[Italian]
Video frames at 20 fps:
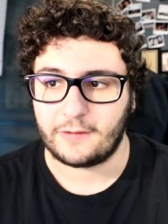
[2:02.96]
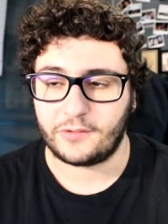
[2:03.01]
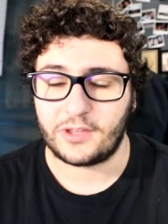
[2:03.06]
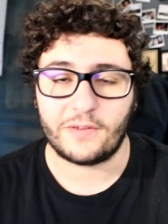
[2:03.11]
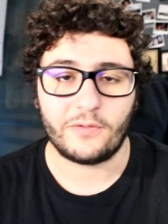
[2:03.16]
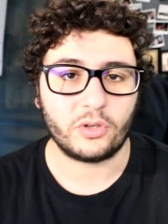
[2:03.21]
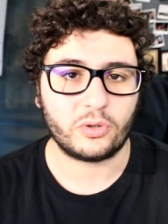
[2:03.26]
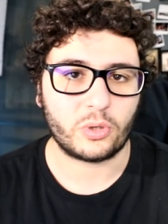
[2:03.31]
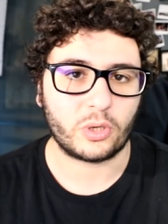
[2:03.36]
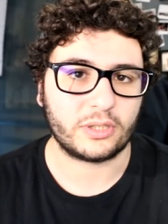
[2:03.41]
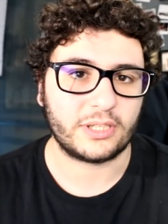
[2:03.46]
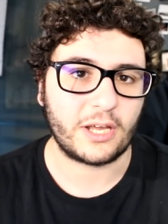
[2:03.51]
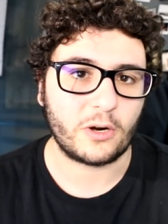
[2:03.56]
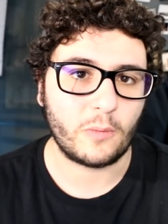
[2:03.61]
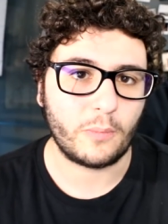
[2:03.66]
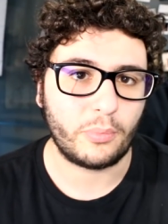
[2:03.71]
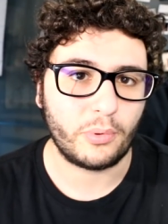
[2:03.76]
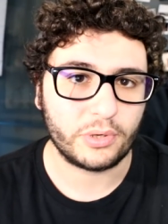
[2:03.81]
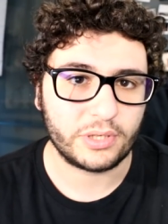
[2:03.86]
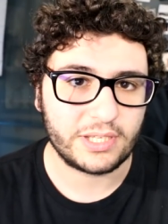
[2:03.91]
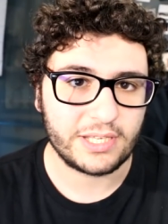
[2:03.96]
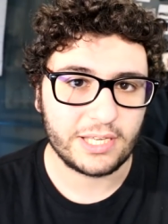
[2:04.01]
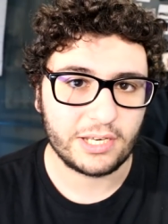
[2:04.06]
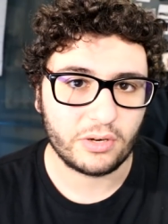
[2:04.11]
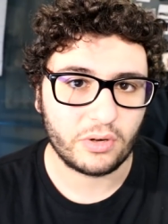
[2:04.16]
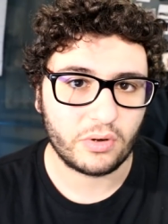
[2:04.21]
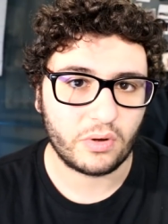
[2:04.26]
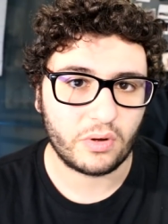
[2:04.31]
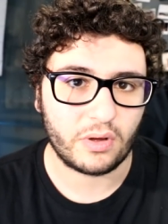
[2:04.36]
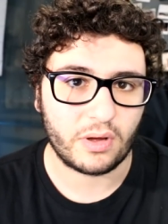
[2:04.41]
devo tornare un
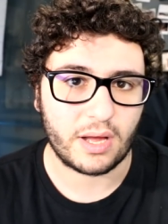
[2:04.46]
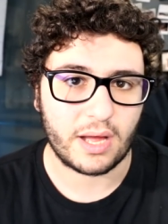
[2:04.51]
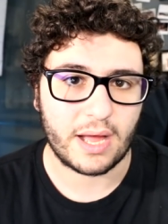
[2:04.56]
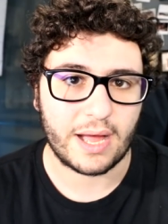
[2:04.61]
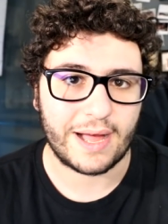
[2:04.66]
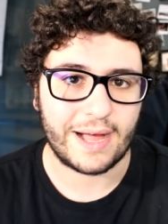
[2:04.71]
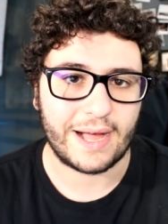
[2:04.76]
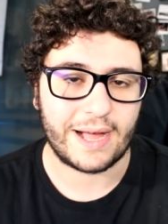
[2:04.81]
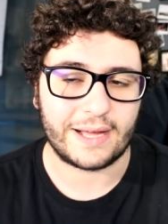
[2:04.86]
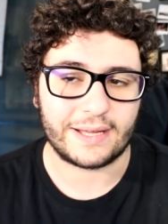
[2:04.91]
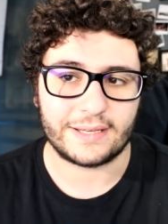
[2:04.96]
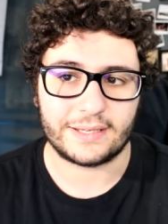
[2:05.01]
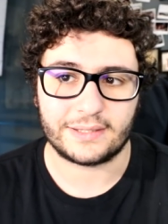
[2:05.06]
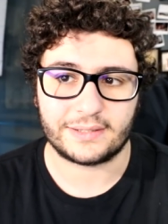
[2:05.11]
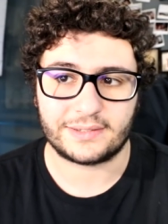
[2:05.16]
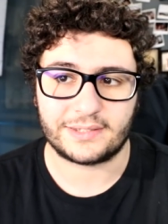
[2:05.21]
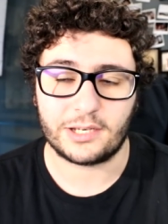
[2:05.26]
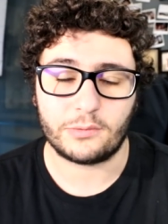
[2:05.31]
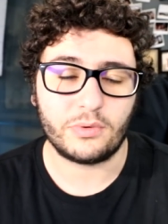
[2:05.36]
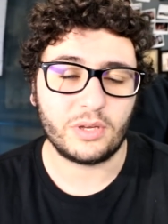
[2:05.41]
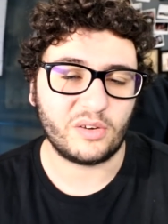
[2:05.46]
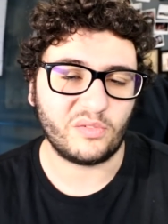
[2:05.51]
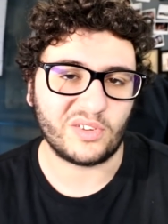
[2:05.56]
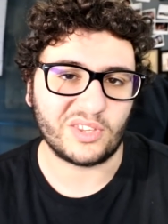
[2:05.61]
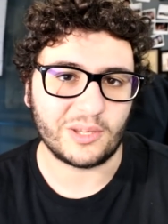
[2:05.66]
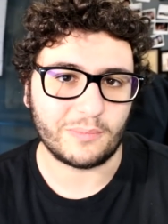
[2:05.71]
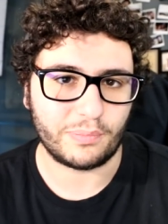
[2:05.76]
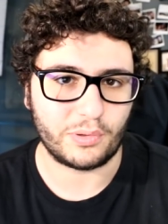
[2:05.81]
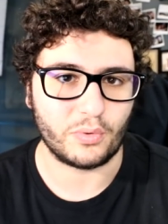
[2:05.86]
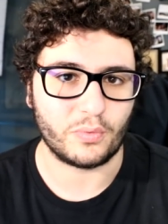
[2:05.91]
pochino a seguirvi
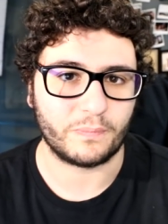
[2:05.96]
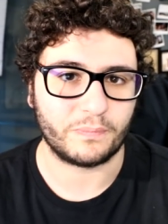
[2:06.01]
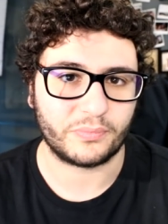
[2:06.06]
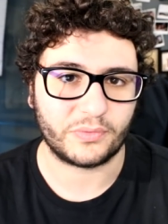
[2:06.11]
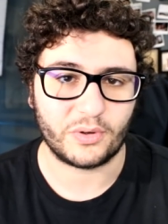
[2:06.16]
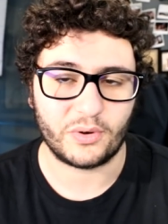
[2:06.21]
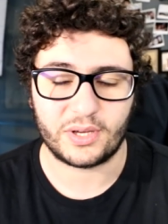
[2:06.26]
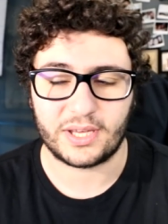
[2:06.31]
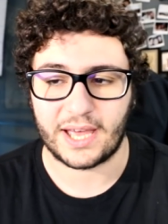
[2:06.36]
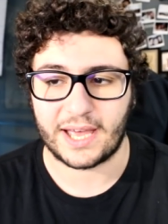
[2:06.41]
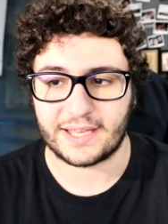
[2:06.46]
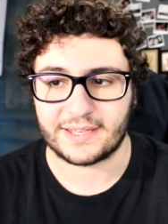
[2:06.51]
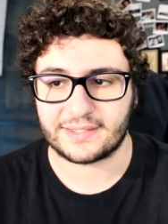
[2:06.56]
di più, ok?